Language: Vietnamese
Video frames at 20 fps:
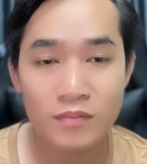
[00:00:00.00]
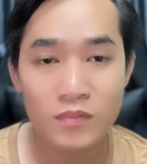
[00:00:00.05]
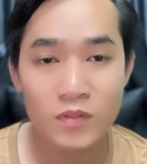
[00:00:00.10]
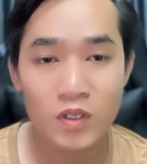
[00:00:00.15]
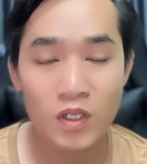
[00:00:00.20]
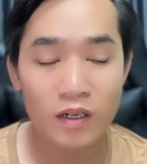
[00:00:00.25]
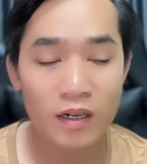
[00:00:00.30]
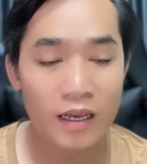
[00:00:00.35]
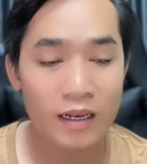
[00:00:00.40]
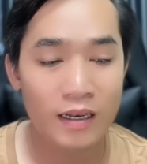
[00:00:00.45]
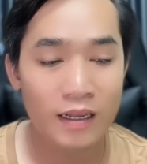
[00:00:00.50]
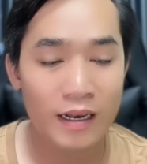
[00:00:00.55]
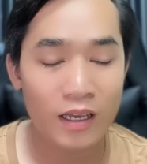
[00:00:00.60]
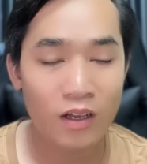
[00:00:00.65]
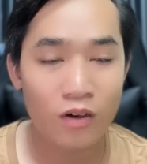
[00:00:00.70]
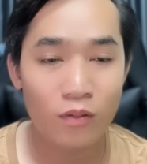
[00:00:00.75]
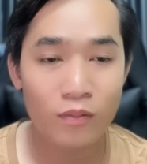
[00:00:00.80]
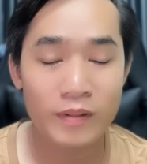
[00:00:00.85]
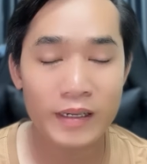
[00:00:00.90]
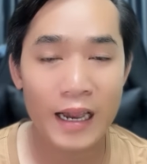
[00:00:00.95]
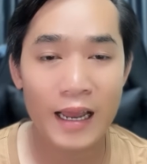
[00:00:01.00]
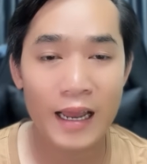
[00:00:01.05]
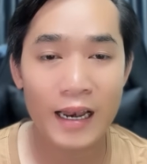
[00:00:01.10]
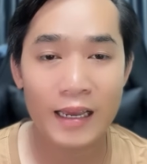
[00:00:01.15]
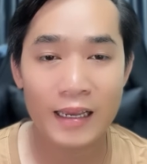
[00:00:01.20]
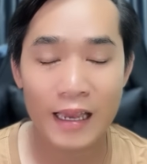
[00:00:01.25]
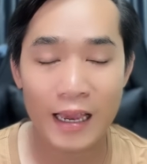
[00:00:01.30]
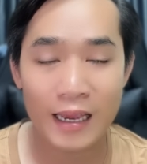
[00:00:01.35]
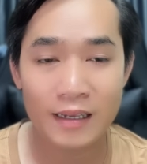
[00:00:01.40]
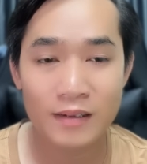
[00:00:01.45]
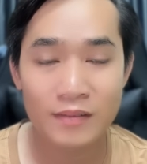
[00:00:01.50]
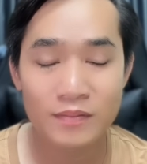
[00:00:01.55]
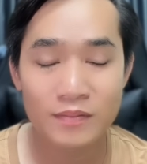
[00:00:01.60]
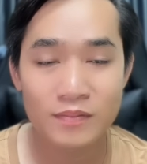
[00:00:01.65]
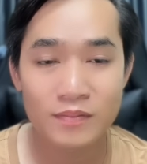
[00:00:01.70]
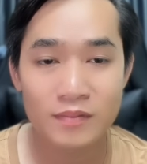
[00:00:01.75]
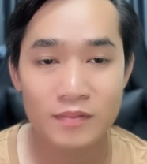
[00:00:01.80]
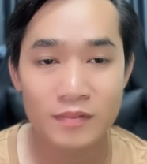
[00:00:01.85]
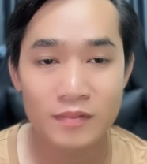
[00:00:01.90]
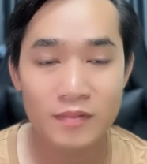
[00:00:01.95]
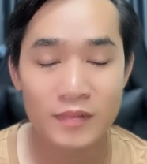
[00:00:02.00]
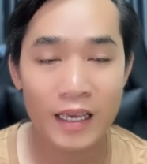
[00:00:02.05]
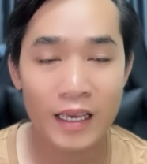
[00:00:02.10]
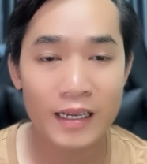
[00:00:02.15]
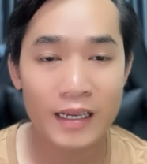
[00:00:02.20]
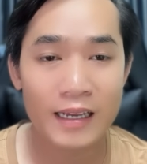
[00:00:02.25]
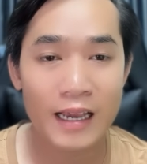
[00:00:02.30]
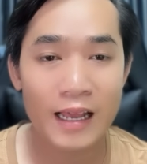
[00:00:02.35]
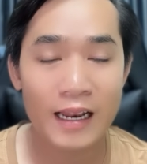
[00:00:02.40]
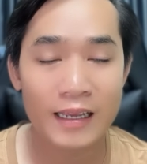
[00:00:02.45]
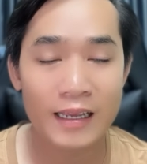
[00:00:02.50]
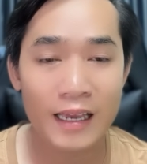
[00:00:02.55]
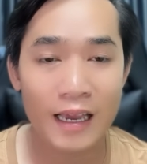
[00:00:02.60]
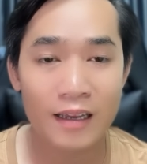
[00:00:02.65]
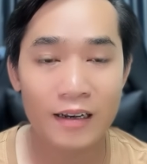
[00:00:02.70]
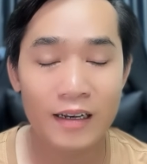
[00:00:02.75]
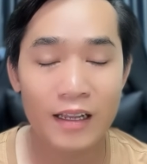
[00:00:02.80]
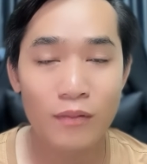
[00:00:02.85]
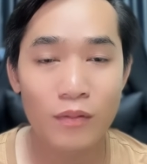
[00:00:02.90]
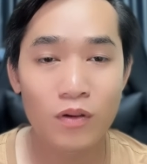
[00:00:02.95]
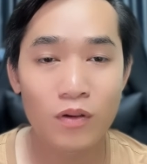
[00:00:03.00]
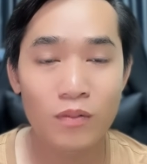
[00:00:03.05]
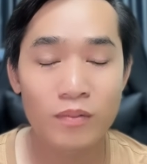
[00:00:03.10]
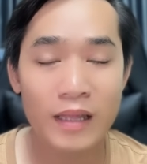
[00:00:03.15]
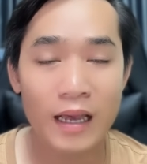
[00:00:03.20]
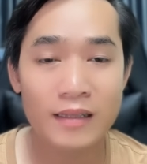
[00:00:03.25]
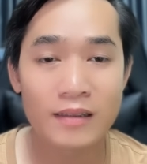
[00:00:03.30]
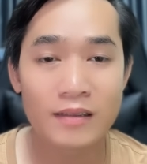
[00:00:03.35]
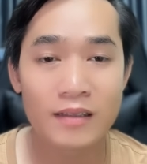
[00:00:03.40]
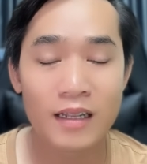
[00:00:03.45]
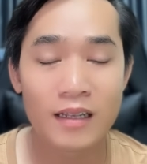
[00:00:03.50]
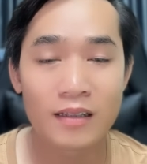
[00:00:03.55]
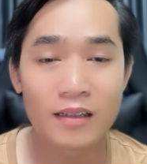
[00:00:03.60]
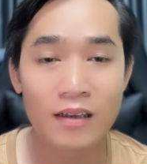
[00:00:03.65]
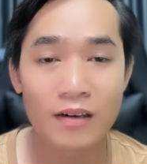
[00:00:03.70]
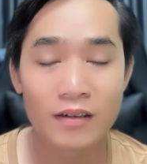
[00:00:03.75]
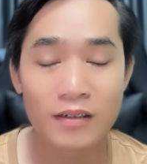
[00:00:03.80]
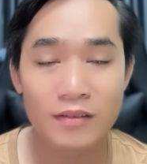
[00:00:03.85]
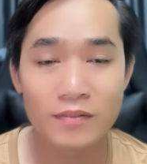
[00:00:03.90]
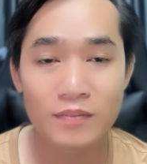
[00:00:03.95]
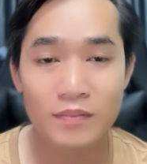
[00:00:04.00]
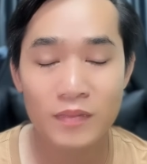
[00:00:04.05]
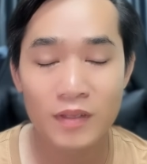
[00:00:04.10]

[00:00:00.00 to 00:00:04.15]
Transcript: cho nên ở đây cũng khá là căng nha khá là căng nếu mà chúng ta tin tưởng